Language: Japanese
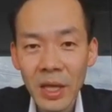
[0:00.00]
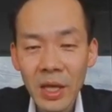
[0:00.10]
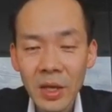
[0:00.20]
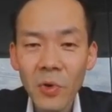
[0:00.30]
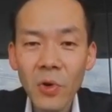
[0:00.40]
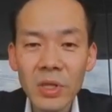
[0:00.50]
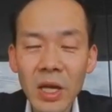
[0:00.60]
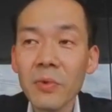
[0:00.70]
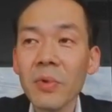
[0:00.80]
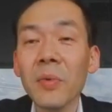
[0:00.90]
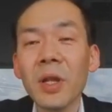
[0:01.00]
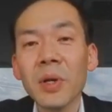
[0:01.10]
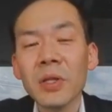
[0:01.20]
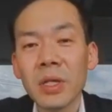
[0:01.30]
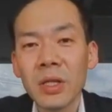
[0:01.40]
もう多分
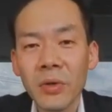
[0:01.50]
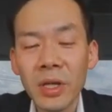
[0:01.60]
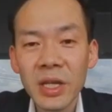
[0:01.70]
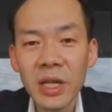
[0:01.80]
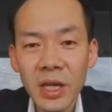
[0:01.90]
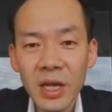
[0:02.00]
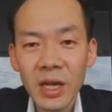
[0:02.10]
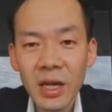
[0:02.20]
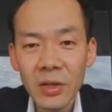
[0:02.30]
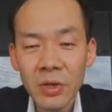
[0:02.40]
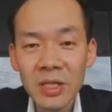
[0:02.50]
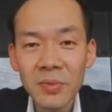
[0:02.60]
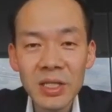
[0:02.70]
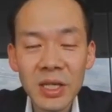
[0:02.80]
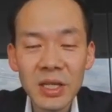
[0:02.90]
ファミリーマートさんでは売り切れで発
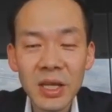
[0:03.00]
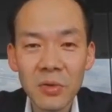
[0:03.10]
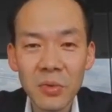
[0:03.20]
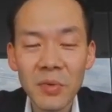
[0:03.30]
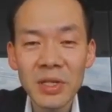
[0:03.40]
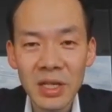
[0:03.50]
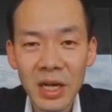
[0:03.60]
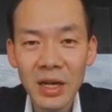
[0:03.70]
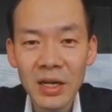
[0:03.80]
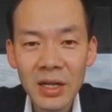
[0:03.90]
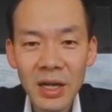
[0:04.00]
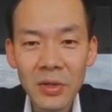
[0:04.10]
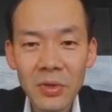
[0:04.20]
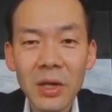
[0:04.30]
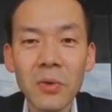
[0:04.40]
売されてないと思いますが、
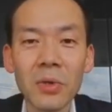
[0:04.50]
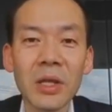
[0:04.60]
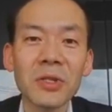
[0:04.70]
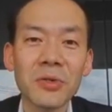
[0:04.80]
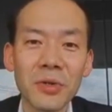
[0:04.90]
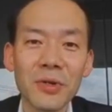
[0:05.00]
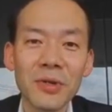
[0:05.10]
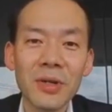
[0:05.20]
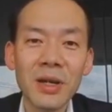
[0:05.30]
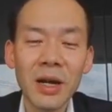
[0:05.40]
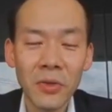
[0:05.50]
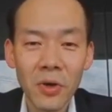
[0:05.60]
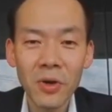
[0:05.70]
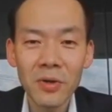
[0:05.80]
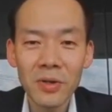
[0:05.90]
結構楽しく
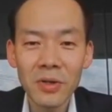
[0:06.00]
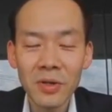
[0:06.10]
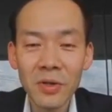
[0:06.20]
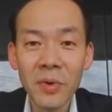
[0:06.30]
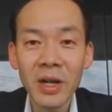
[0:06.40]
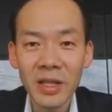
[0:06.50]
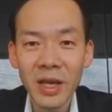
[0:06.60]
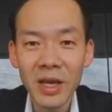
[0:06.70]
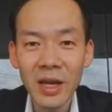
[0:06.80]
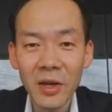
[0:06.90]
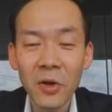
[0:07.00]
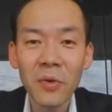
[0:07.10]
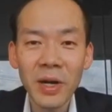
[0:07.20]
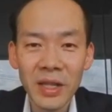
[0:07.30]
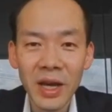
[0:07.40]
読まれて、喜
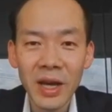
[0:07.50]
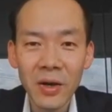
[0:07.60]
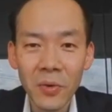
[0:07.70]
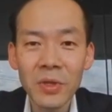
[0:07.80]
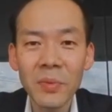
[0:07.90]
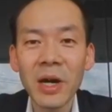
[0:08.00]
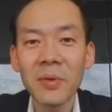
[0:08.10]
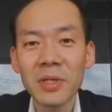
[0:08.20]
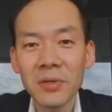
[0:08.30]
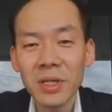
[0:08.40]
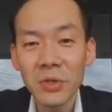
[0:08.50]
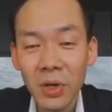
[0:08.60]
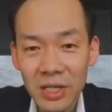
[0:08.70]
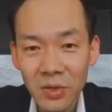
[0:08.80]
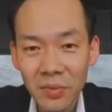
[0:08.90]
ばれた本でもありますので紹
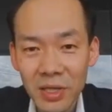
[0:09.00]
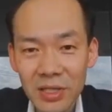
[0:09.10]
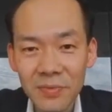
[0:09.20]
介しておきます。